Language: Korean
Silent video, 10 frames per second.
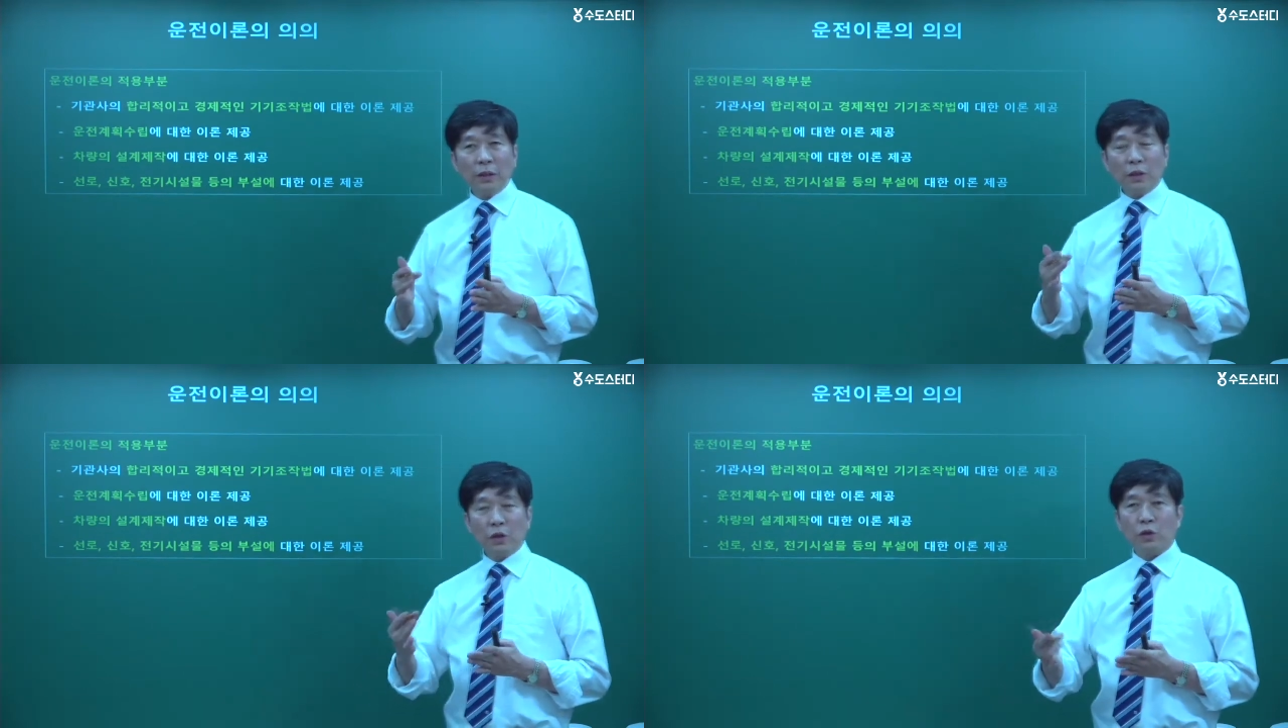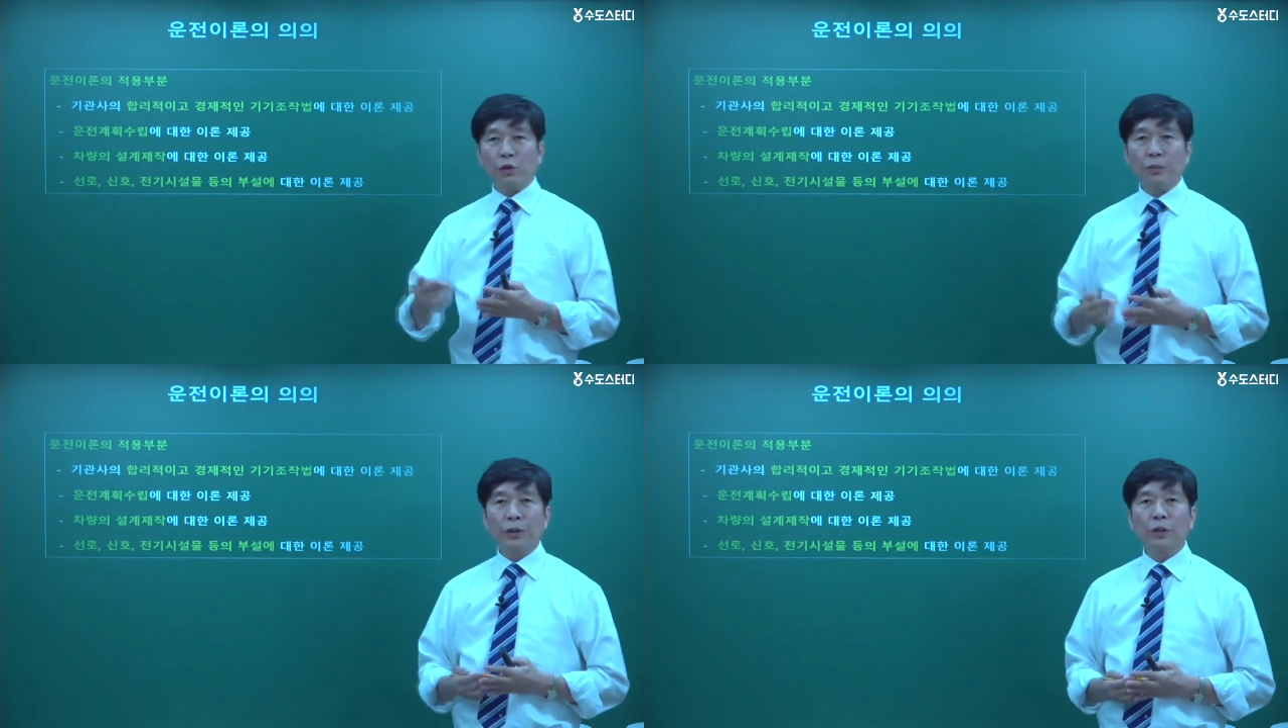
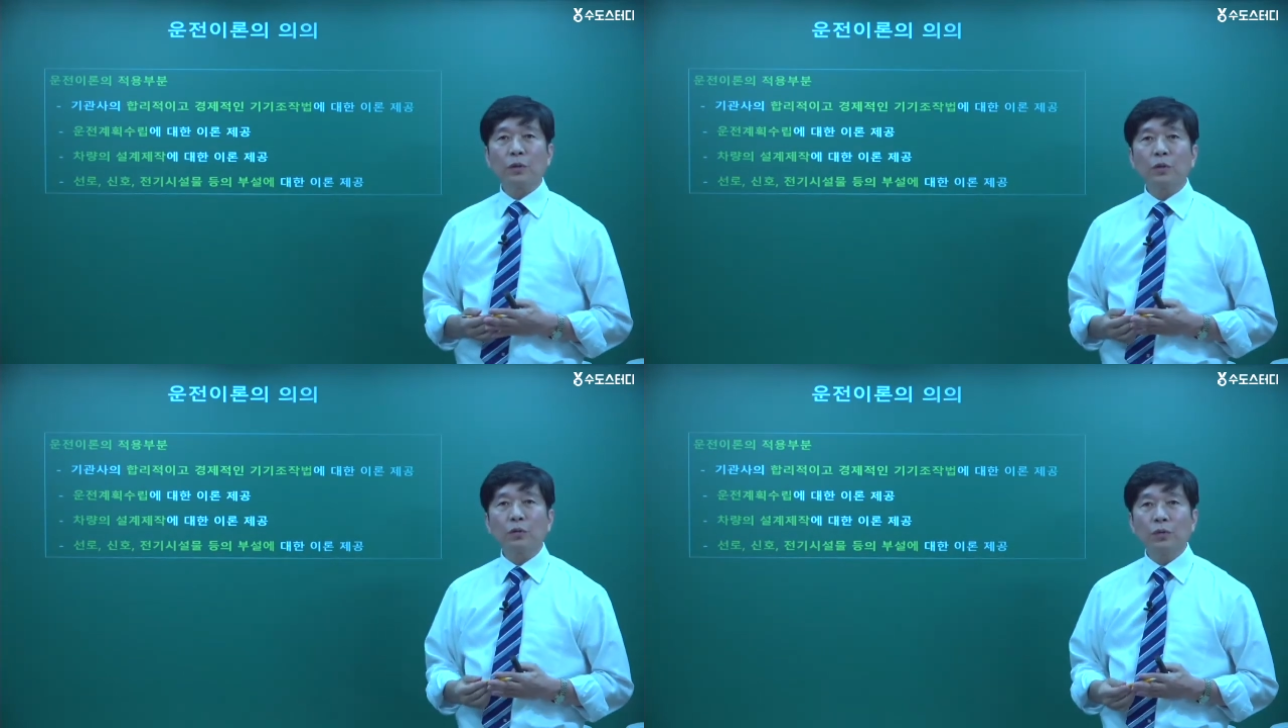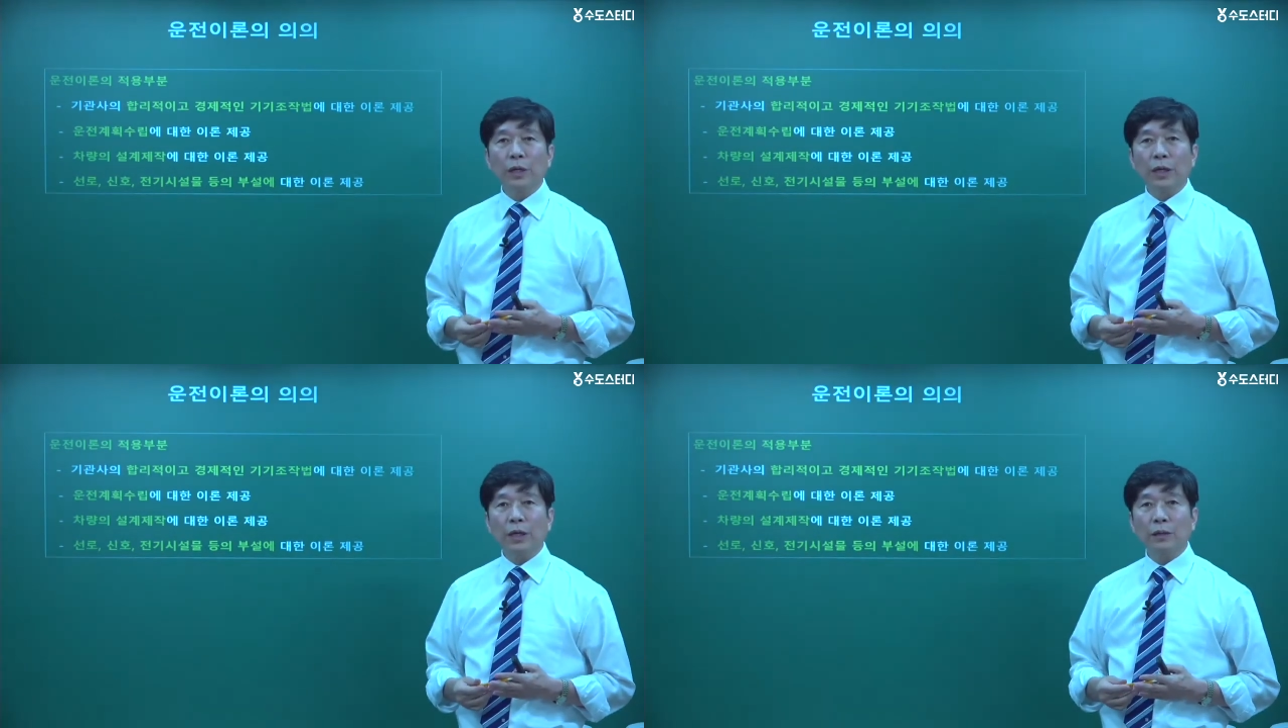시속 몇 킬로로
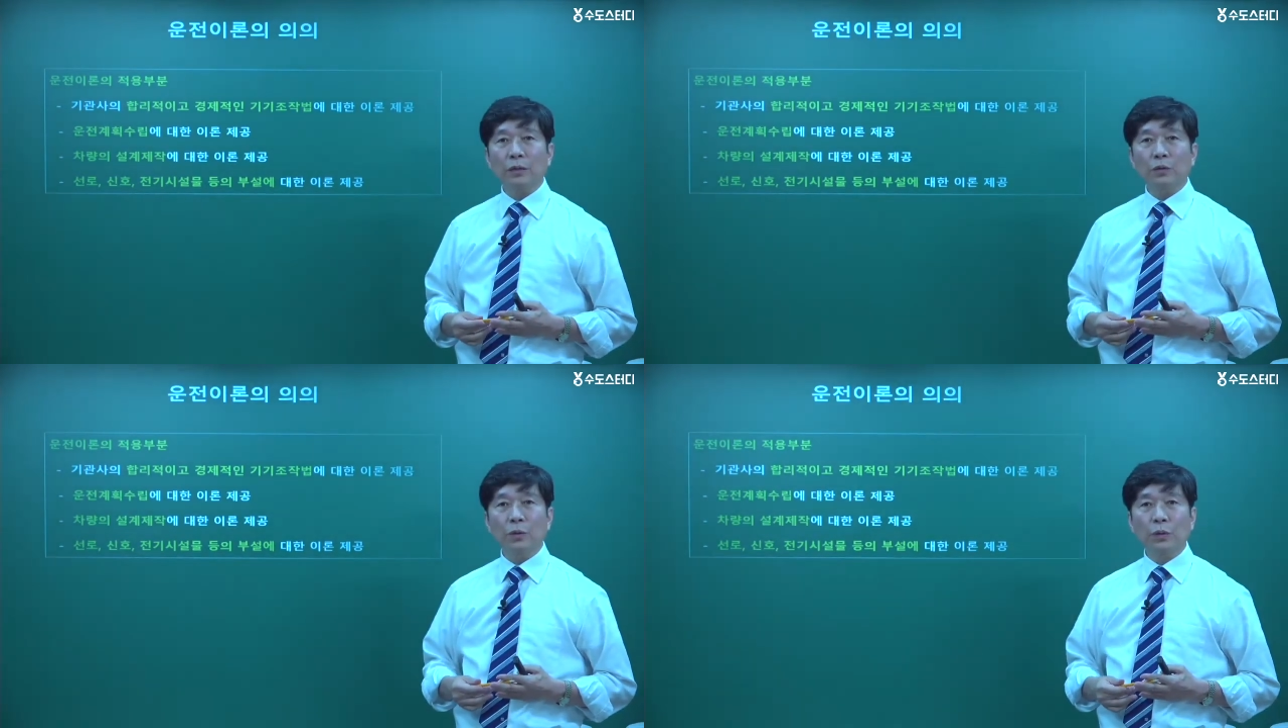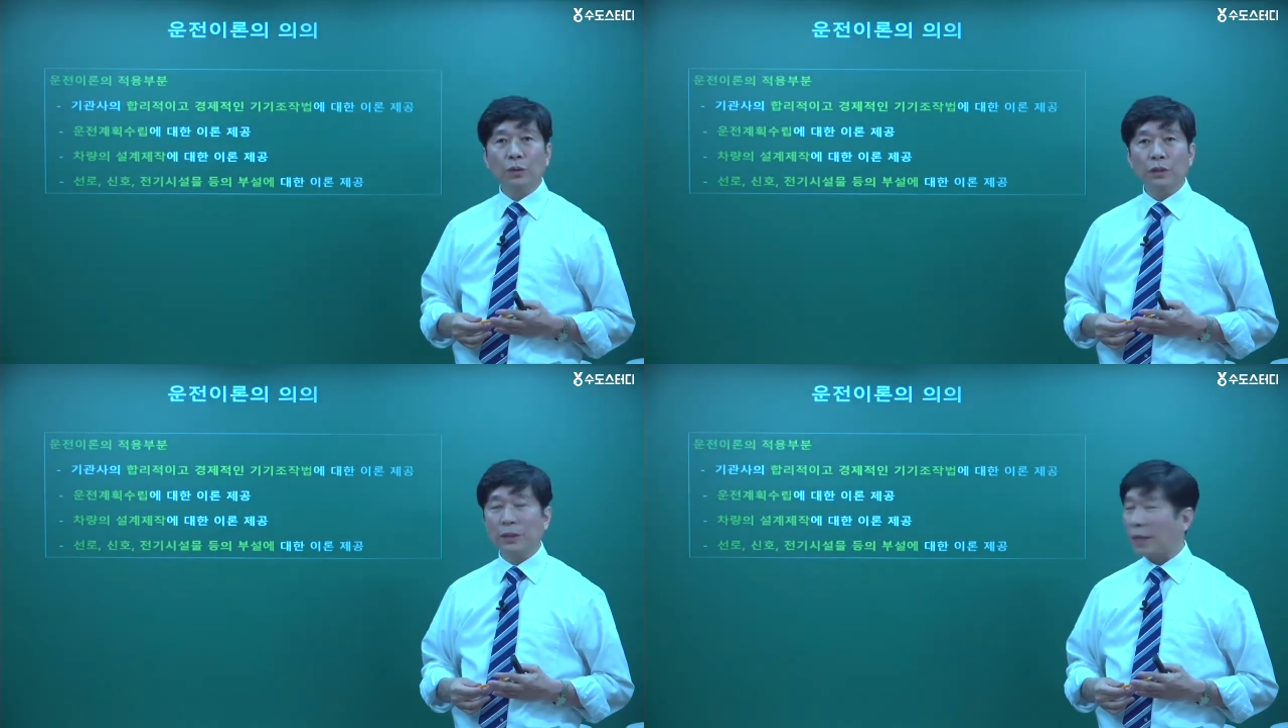운행을 하는 게 좋을
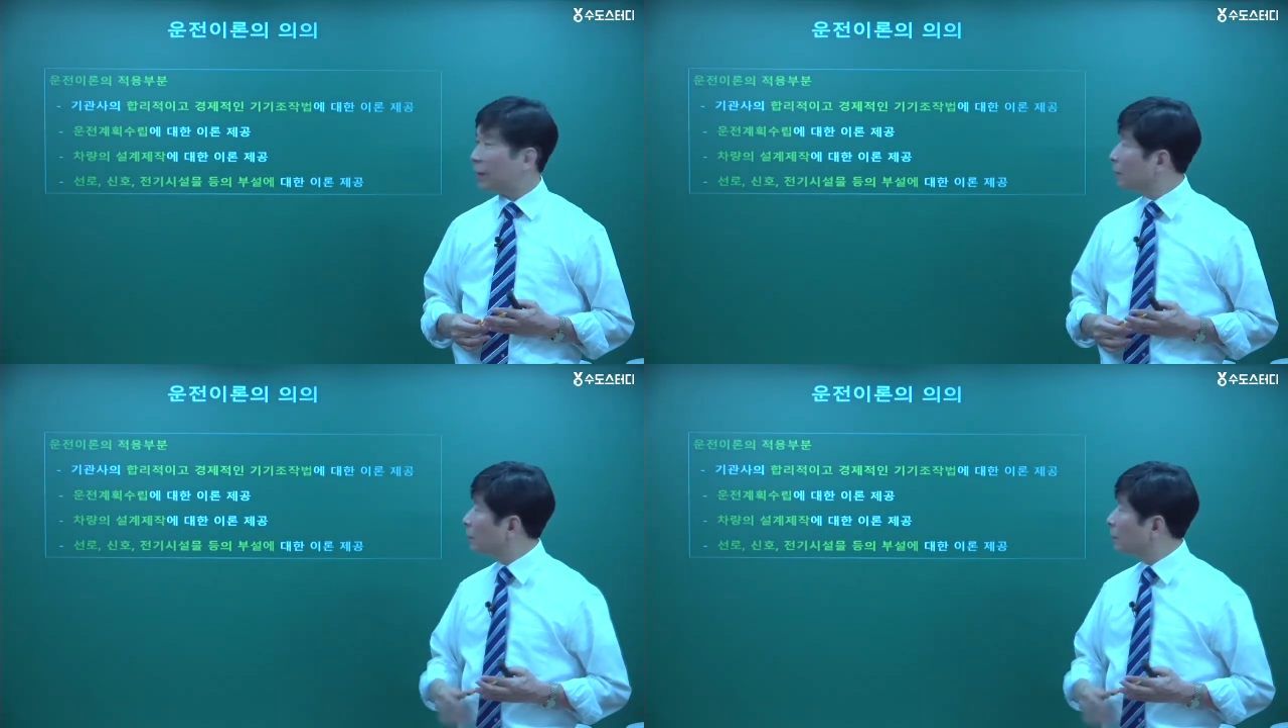것인가